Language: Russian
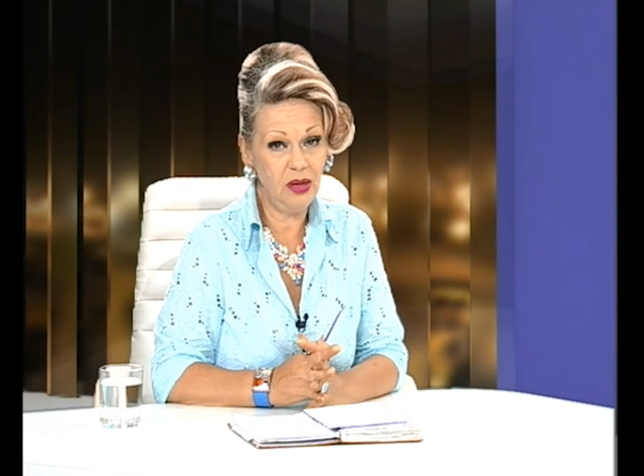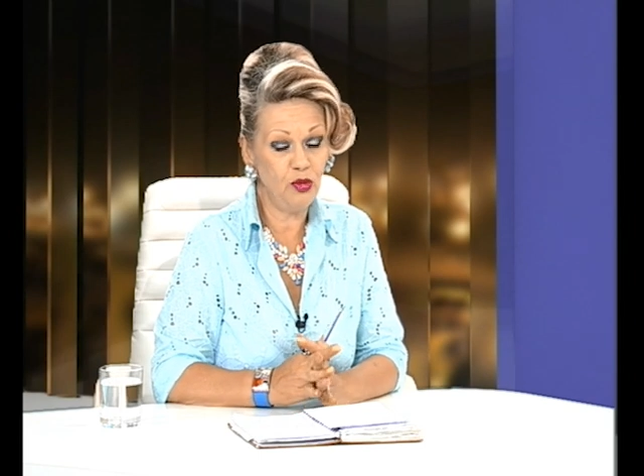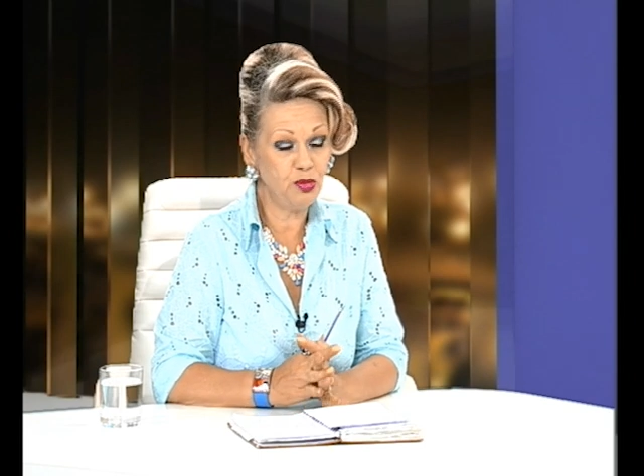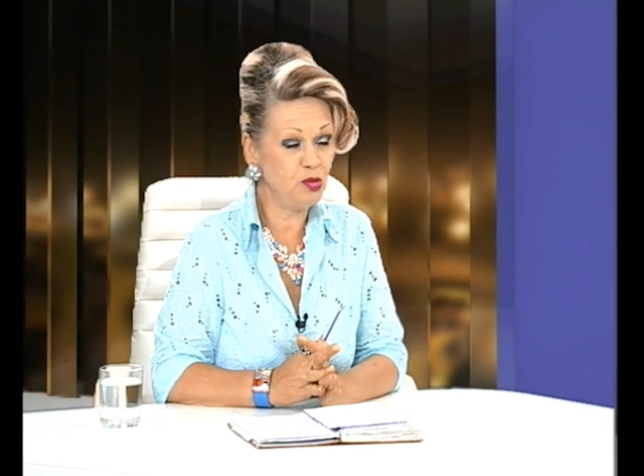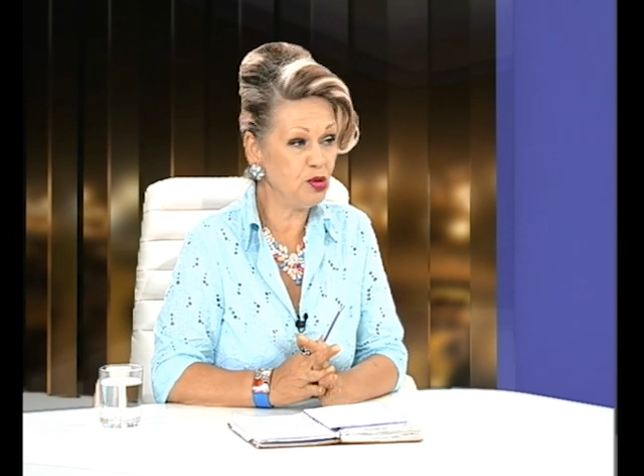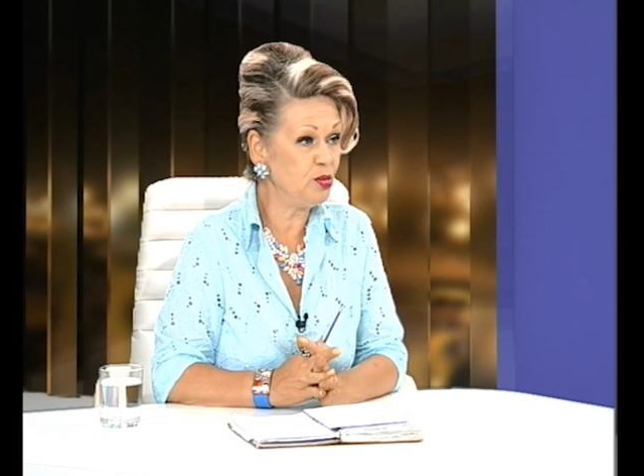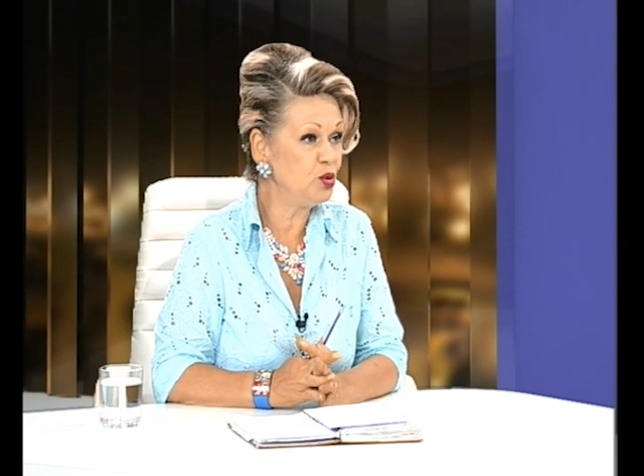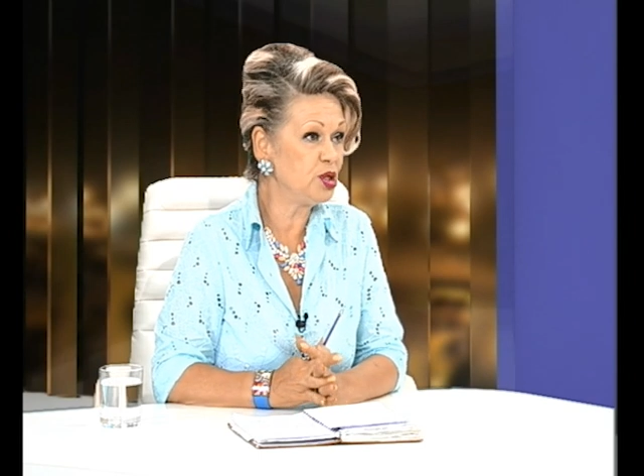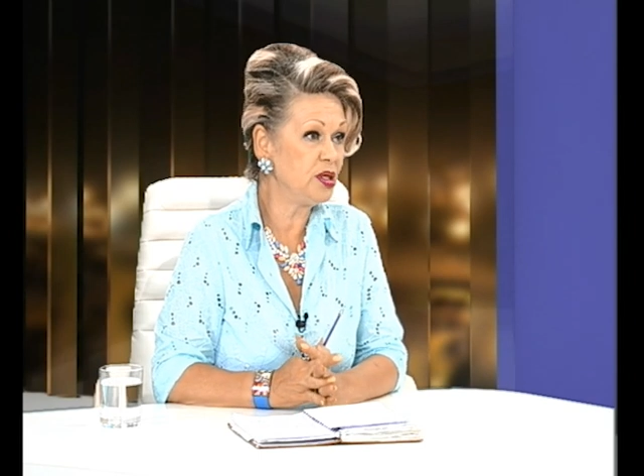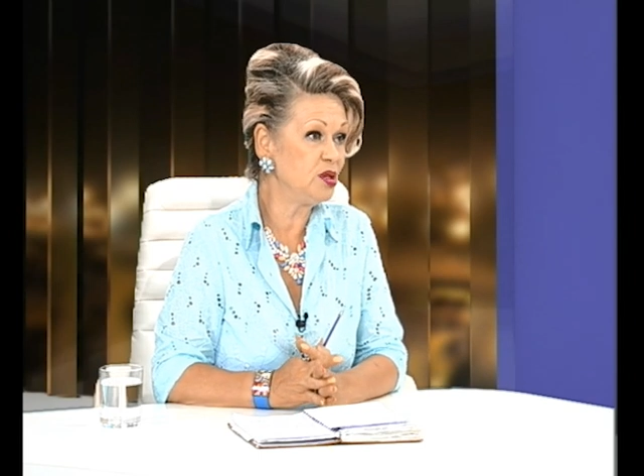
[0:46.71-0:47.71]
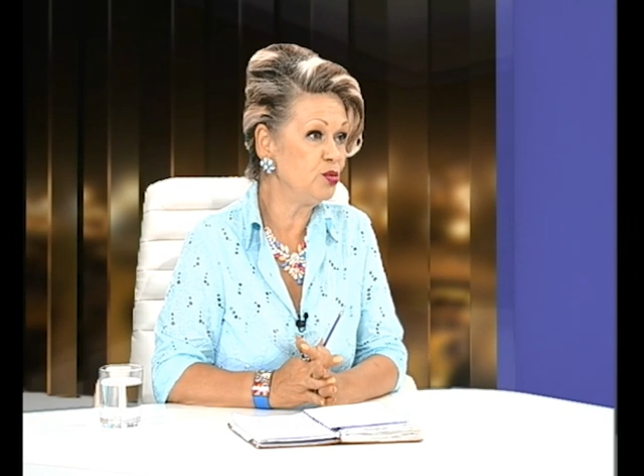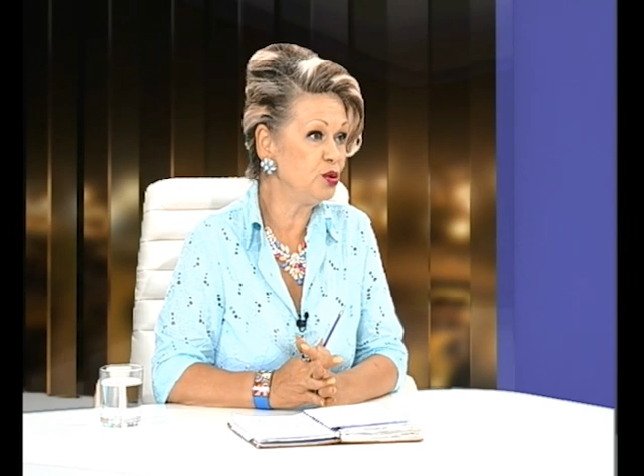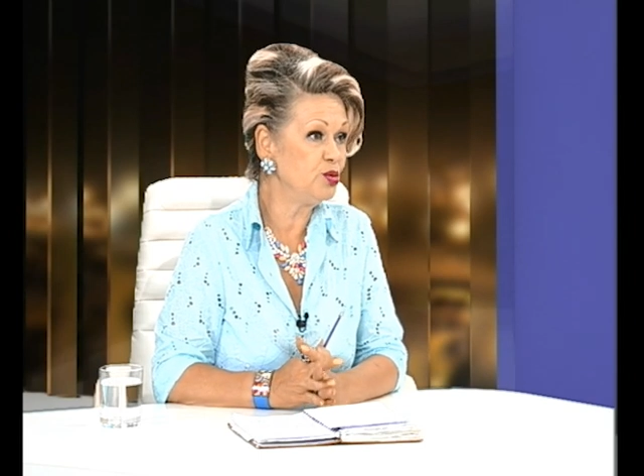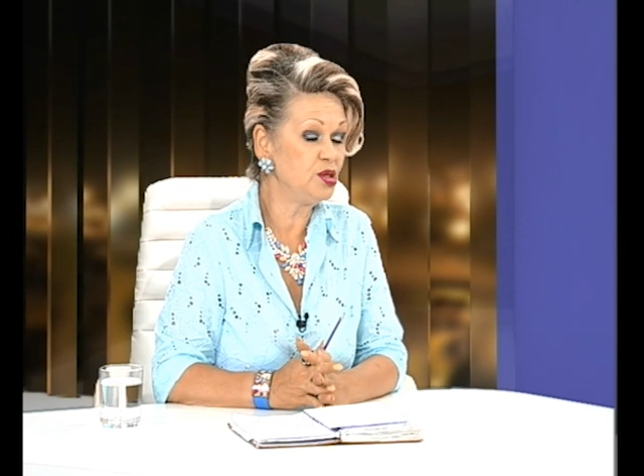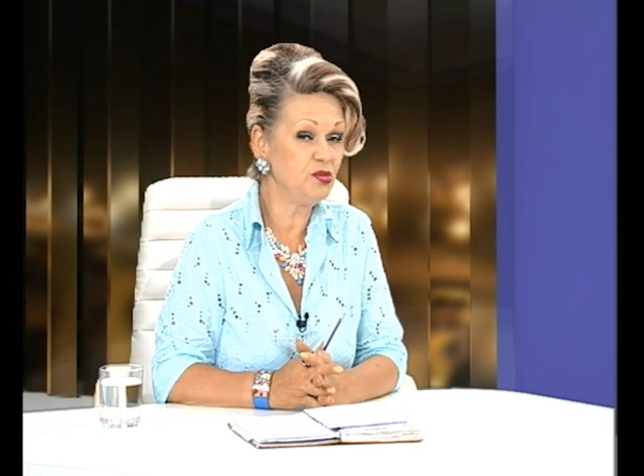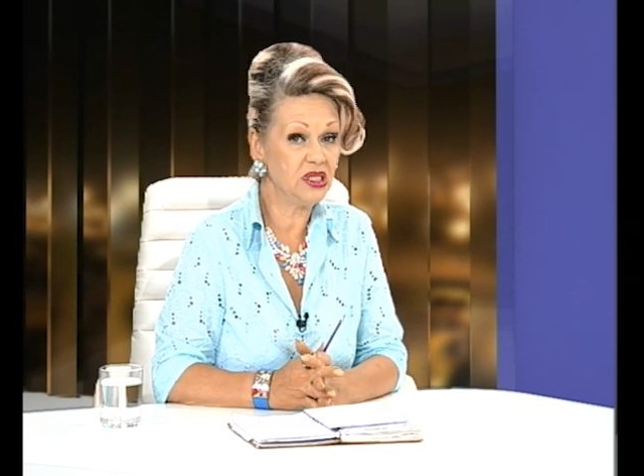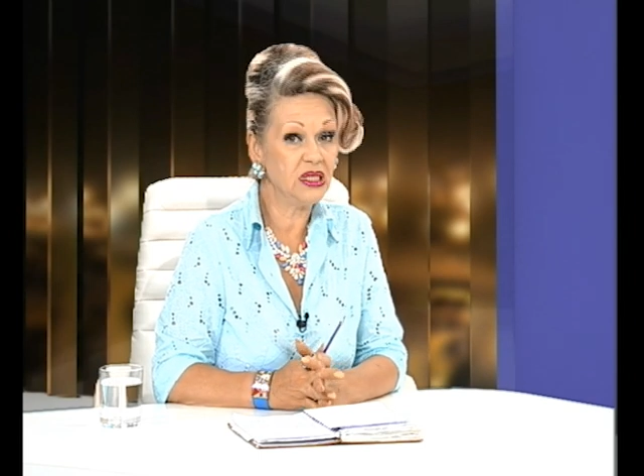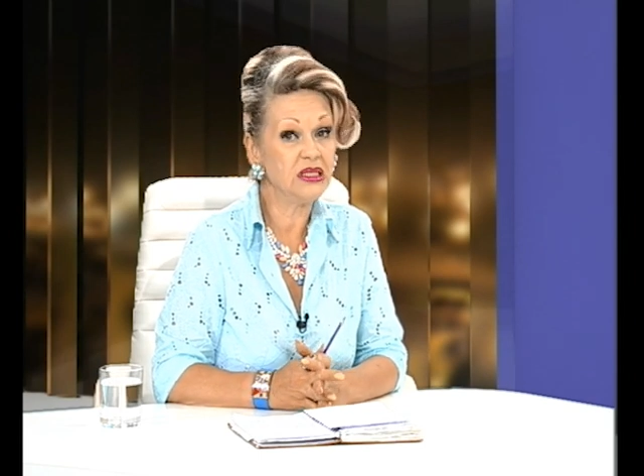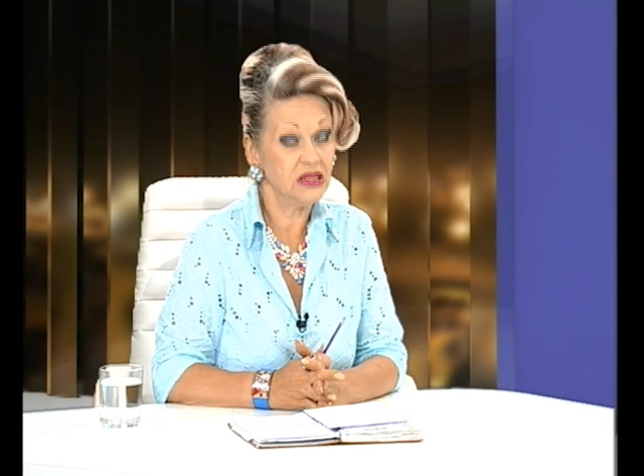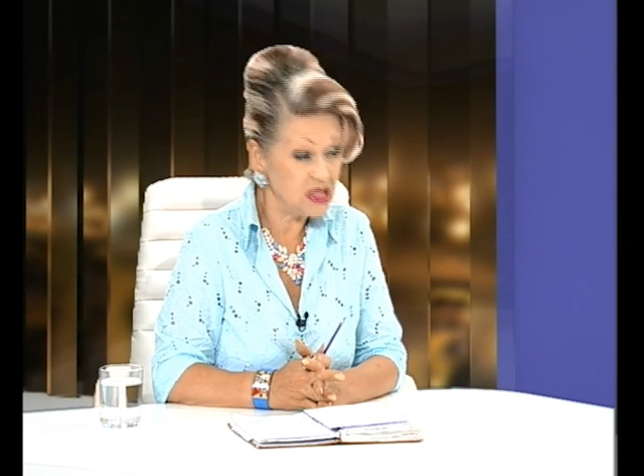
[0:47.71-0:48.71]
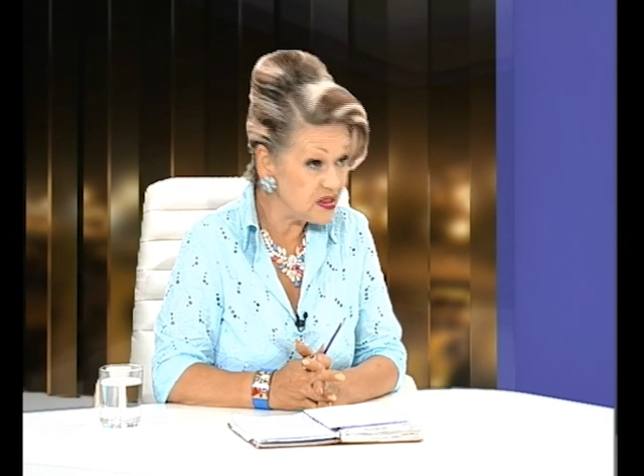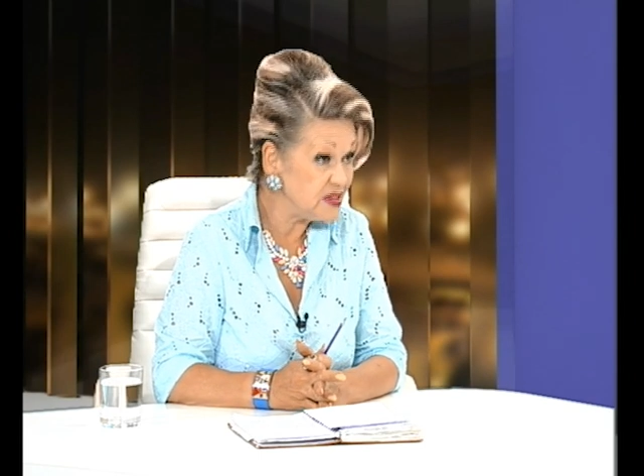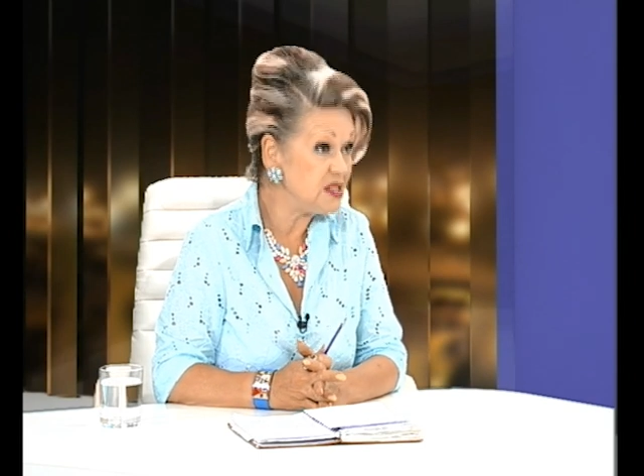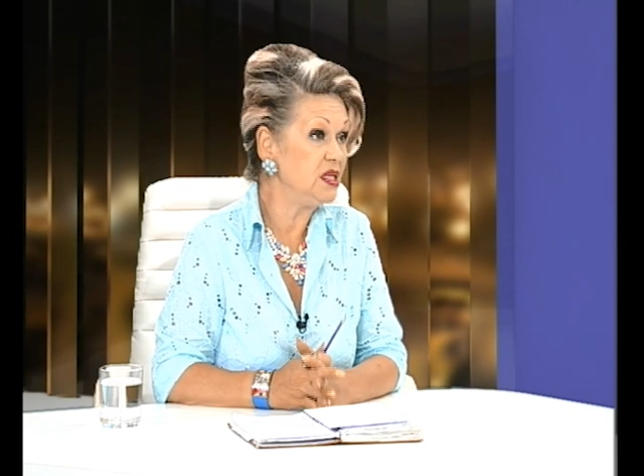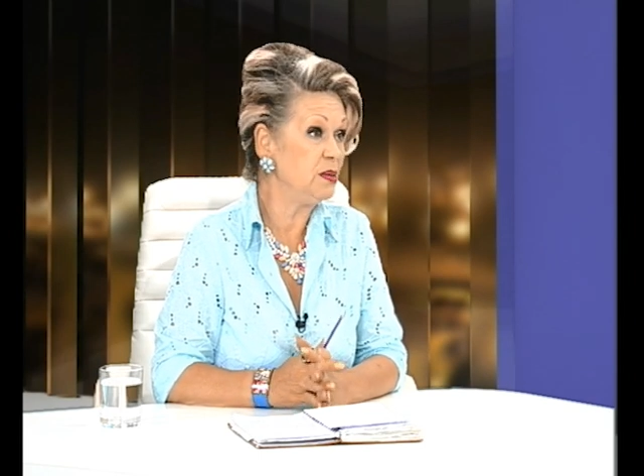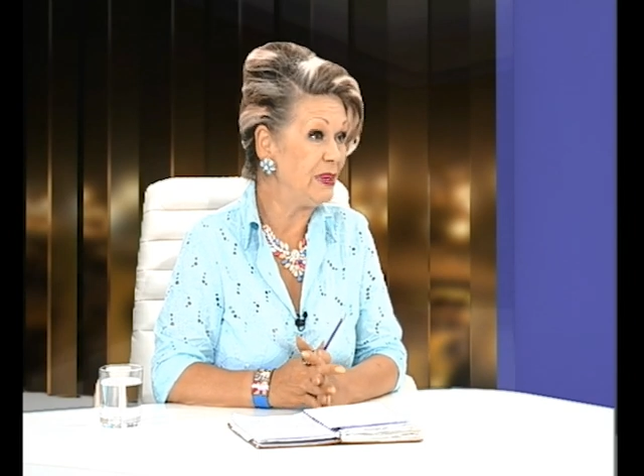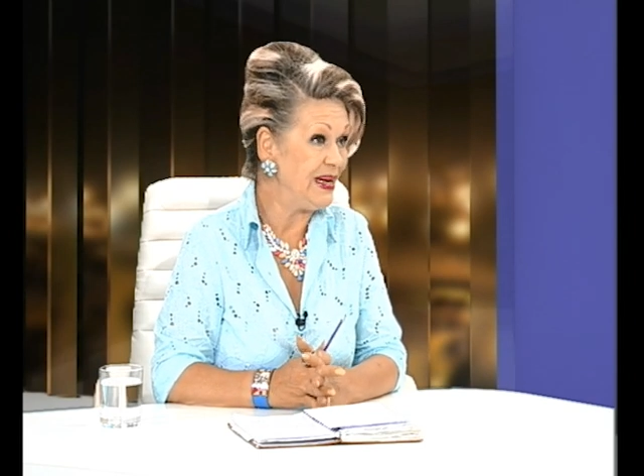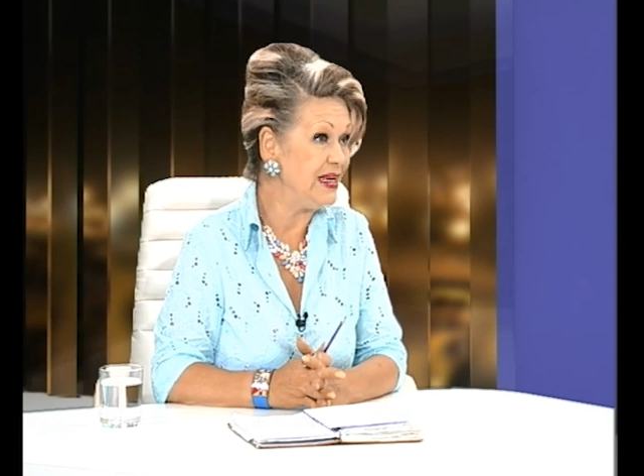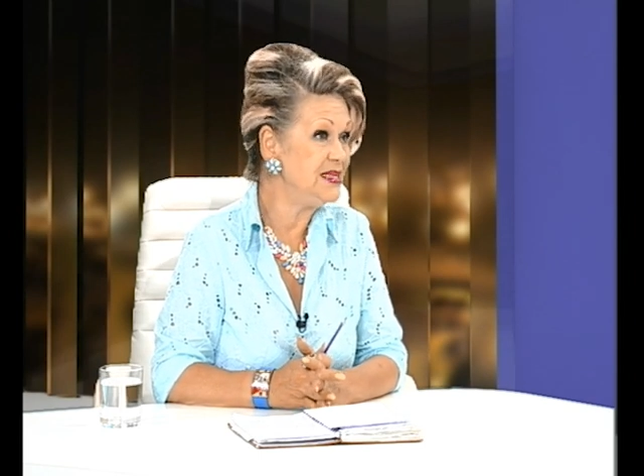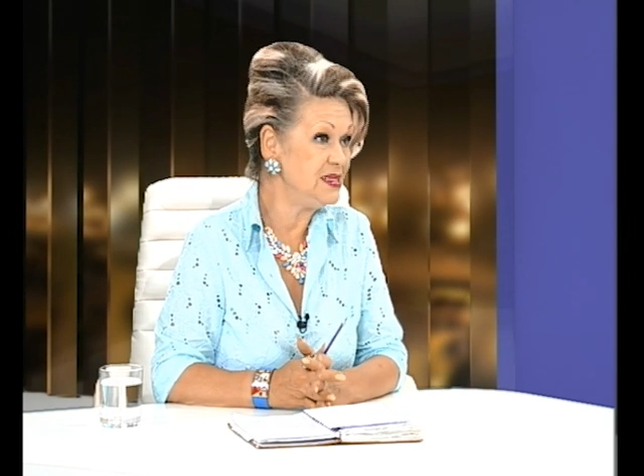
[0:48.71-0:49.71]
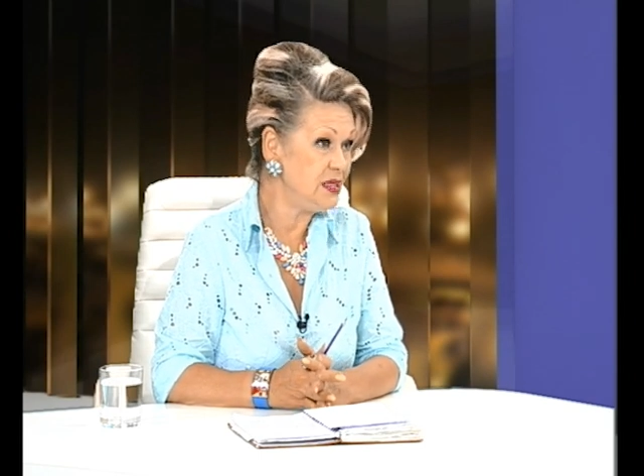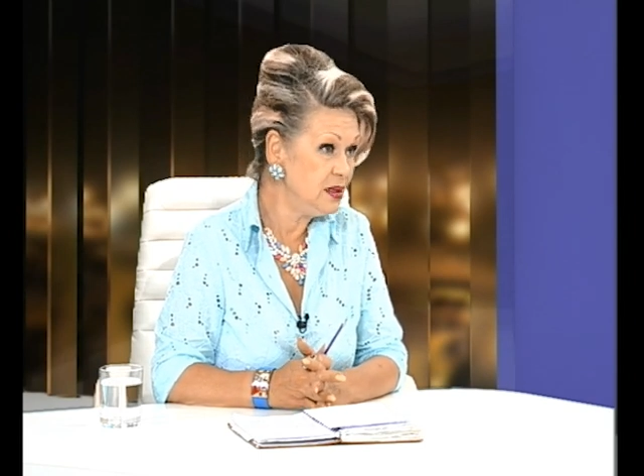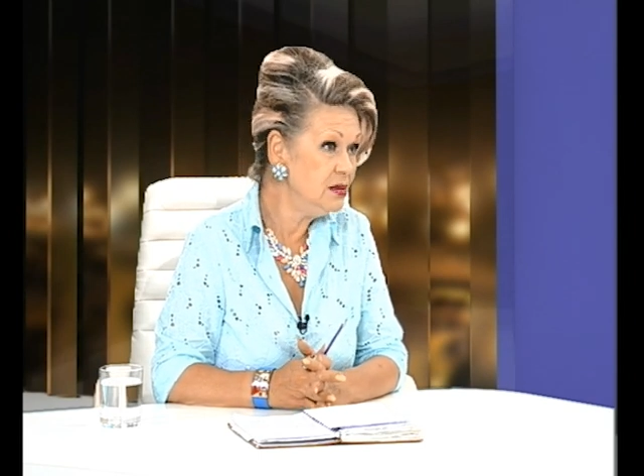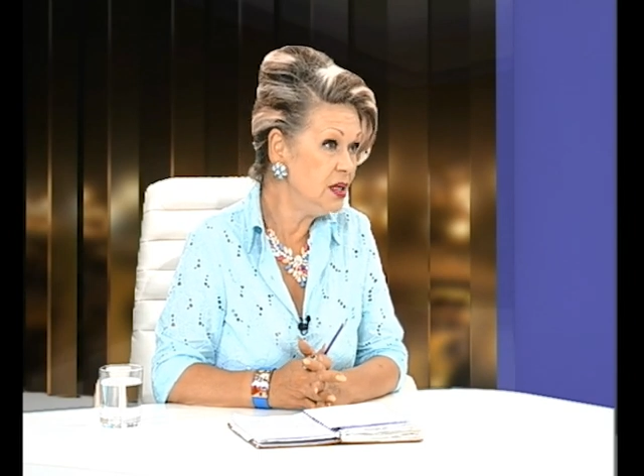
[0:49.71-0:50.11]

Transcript: в общем-то, мы уже к этому относимся как действительно болезни,